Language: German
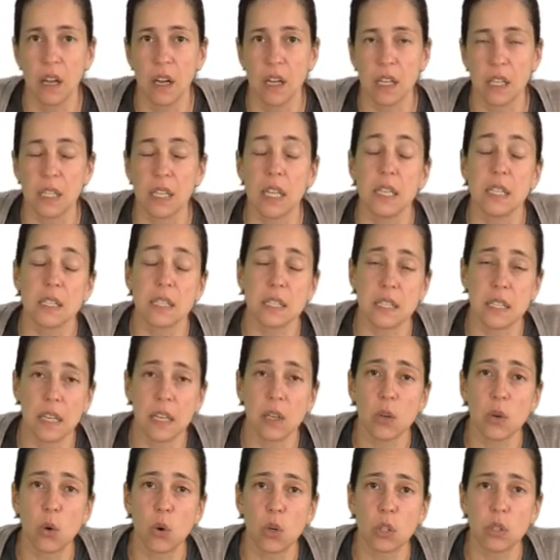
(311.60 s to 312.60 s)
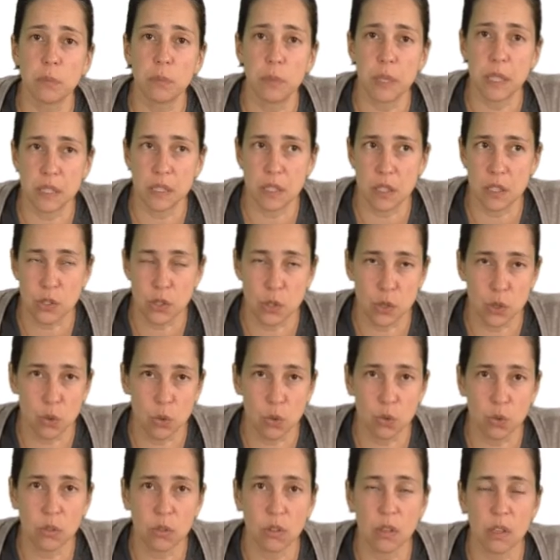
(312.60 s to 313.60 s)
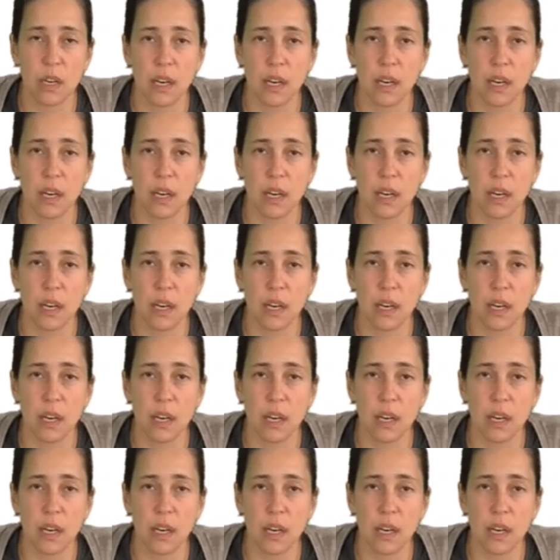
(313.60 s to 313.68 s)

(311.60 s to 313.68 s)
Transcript: in einer sehr hohen Präzision